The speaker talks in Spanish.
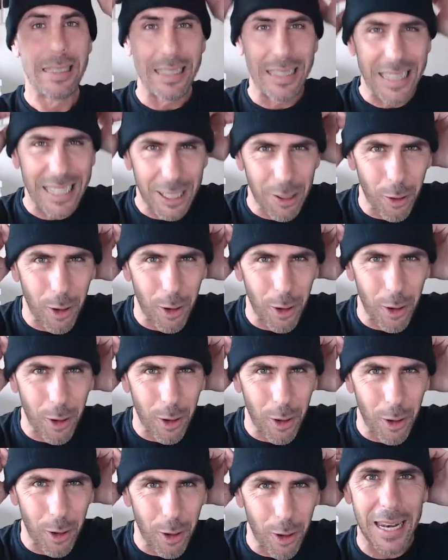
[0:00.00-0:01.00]
Tengo la
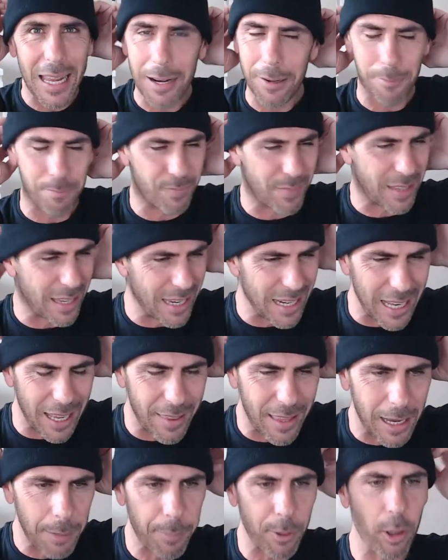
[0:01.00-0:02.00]
cabeza
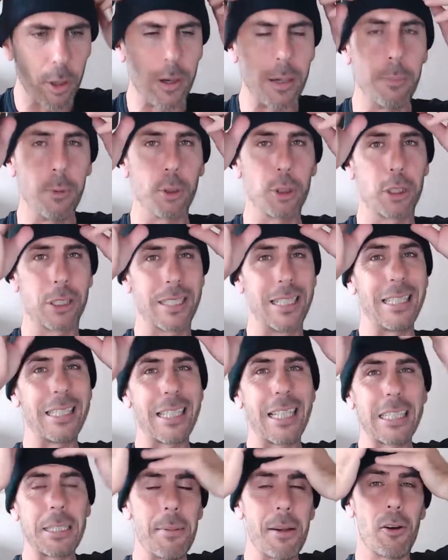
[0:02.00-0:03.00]
helada pero vamos, que es
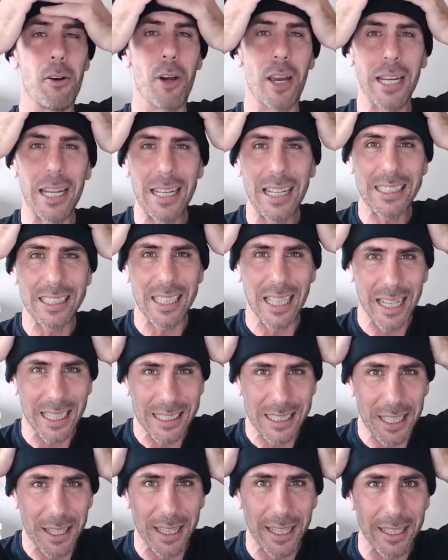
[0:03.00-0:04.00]
que se me congelan hasta
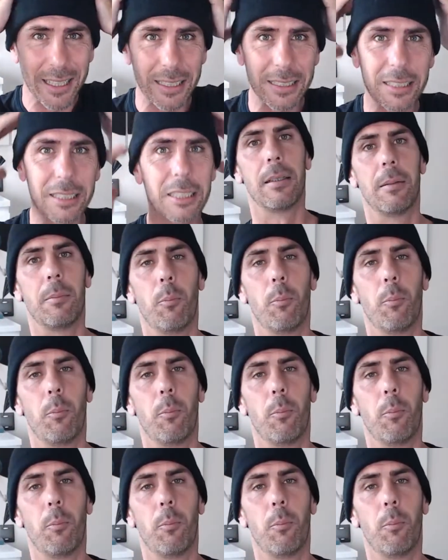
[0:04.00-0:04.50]
las ideas.